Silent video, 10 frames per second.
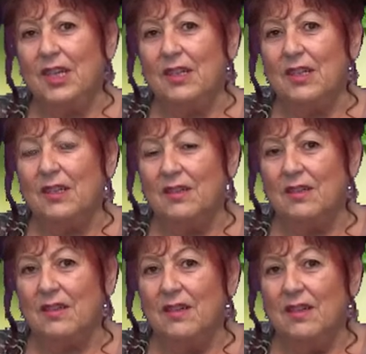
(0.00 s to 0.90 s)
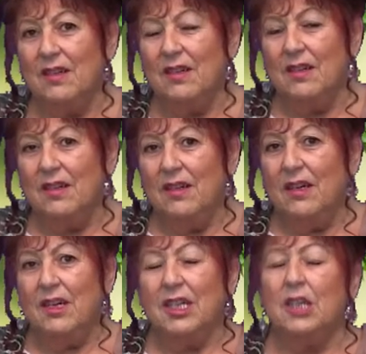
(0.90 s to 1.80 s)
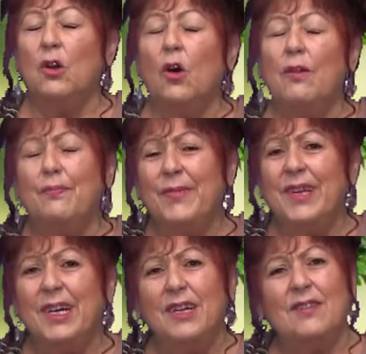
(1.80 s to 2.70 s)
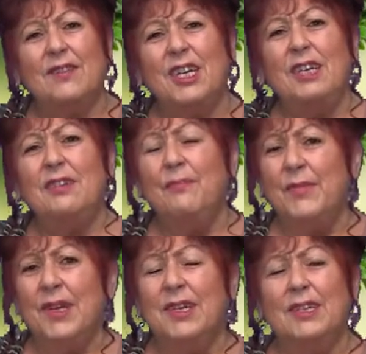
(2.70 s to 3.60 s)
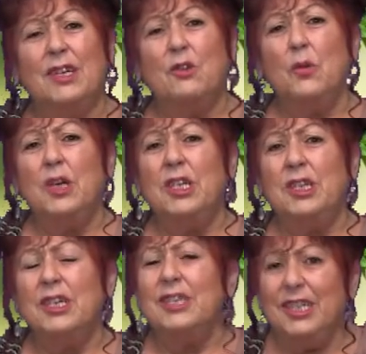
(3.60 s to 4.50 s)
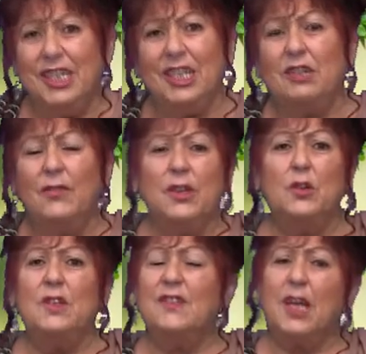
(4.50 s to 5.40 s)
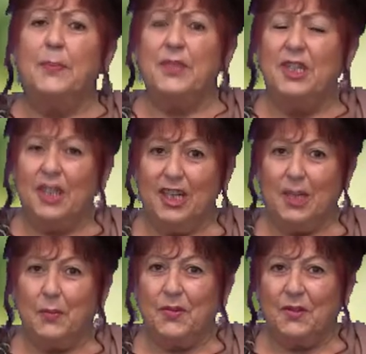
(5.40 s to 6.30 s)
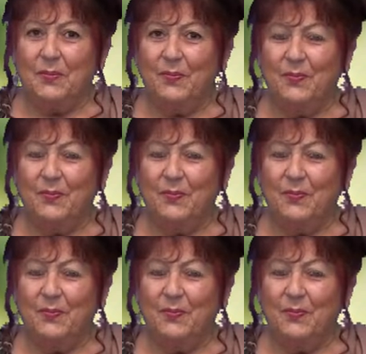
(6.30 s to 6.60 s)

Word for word: Wichtiges. Jedoch, es geht natürlich nicht, wenn du dich selbst nicht liebst.